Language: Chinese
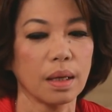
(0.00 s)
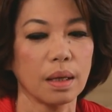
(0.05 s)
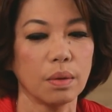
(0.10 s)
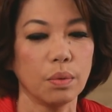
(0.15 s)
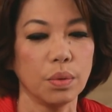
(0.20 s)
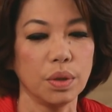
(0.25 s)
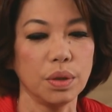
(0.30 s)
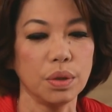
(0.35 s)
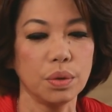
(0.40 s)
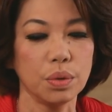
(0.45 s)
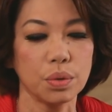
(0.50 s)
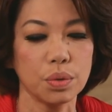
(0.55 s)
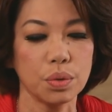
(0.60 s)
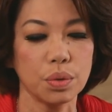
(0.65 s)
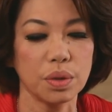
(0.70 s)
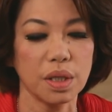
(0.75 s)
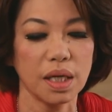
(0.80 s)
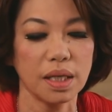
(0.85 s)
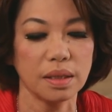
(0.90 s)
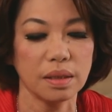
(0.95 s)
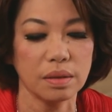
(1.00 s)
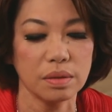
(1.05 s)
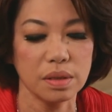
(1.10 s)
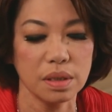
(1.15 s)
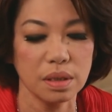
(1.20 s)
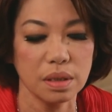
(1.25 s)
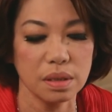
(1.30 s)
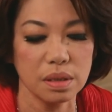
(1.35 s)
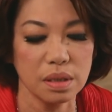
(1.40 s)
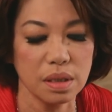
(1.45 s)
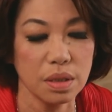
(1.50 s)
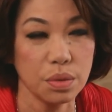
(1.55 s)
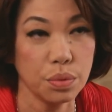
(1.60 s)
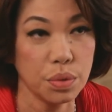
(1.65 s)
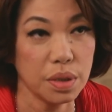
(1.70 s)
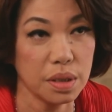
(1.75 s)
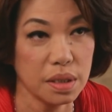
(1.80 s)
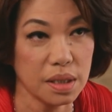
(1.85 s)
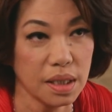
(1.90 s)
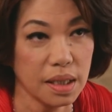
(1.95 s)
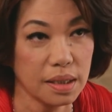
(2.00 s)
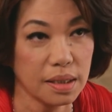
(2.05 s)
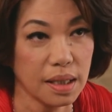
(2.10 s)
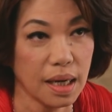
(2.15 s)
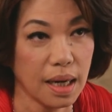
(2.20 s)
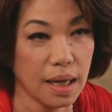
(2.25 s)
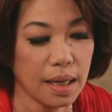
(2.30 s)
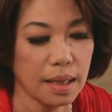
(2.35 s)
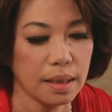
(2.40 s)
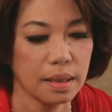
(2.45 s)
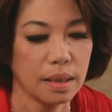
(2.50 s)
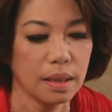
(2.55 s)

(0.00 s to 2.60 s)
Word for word: 我一共就看到这个深渊在他，